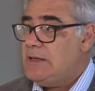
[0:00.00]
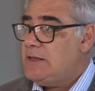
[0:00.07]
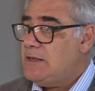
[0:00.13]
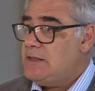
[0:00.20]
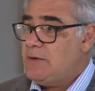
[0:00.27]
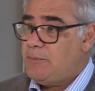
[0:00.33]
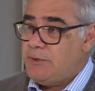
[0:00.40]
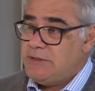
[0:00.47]

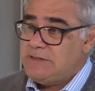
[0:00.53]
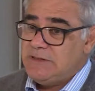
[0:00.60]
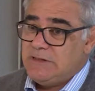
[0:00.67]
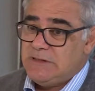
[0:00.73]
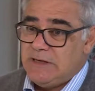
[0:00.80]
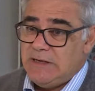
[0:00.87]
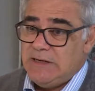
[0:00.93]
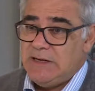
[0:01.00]
y después
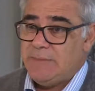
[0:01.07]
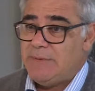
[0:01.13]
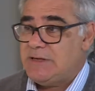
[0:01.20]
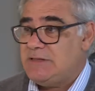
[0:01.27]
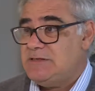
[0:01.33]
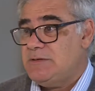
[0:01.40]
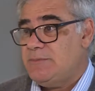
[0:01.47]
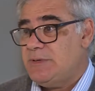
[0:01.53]
está la
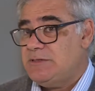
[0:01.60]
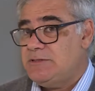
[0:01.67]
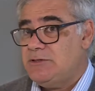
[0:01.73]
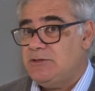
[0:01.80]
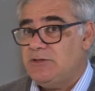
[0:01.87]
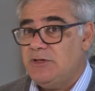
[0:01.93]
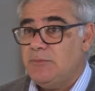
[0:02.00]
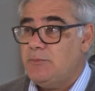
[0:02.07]

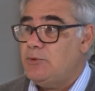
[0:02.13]
participación del